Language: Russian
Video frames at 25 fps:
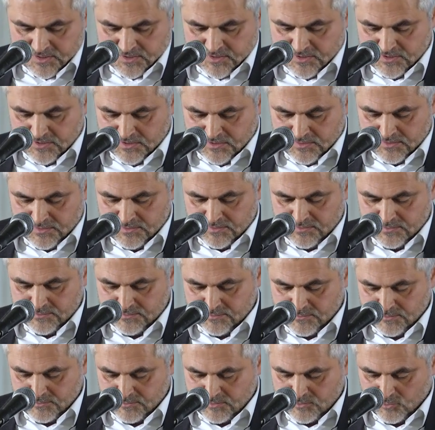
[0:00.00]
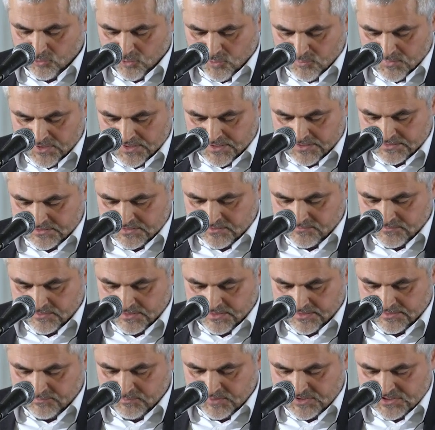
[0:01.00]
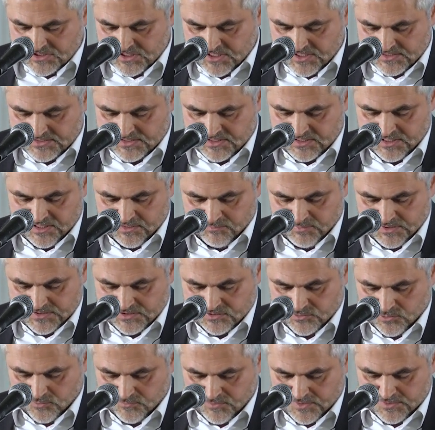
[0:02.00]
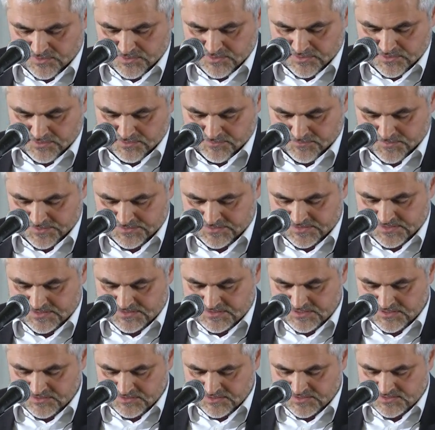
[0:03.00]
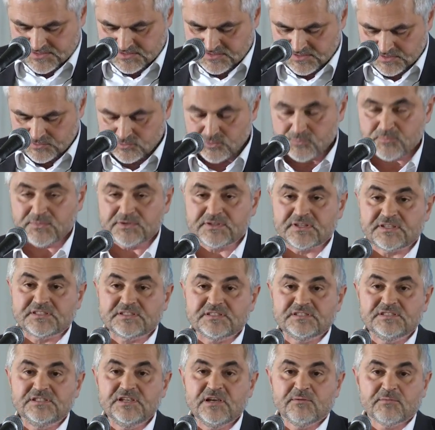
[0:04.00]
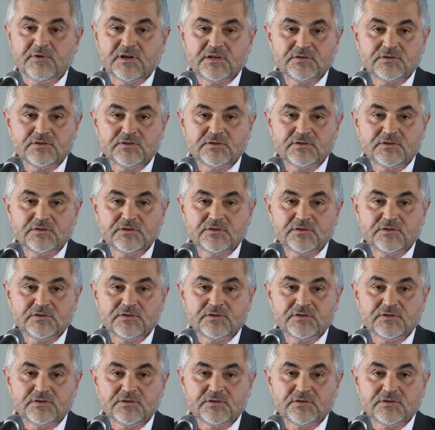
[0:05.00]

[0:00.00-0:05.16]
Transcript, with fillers: И Кроме этого, отмечается необоснованная фантазийность и надуманность тем,